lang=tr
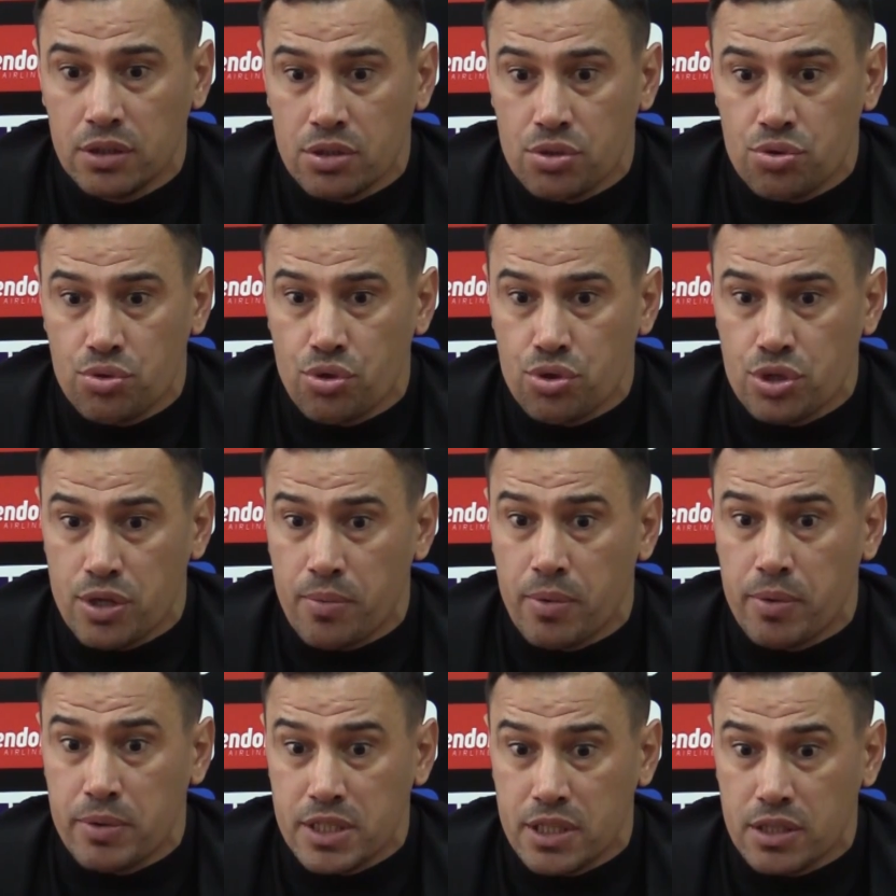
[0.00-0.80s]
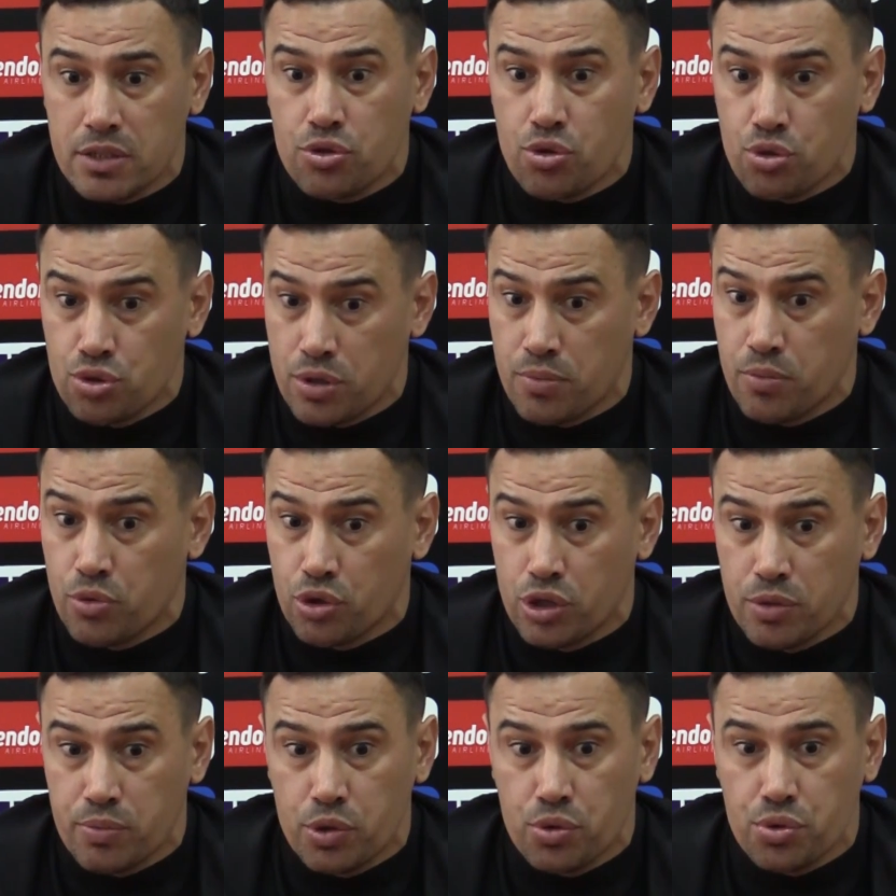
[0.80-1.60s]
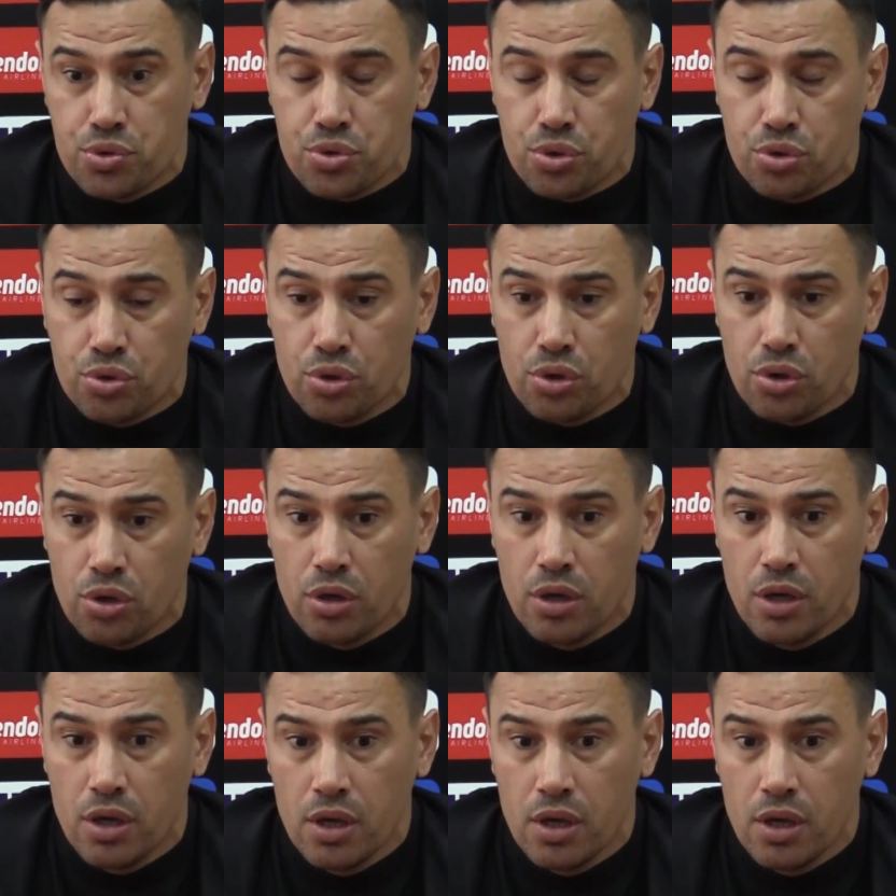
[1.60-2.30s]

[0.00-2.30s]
çözemez, çözemiyor gibi gözüktük.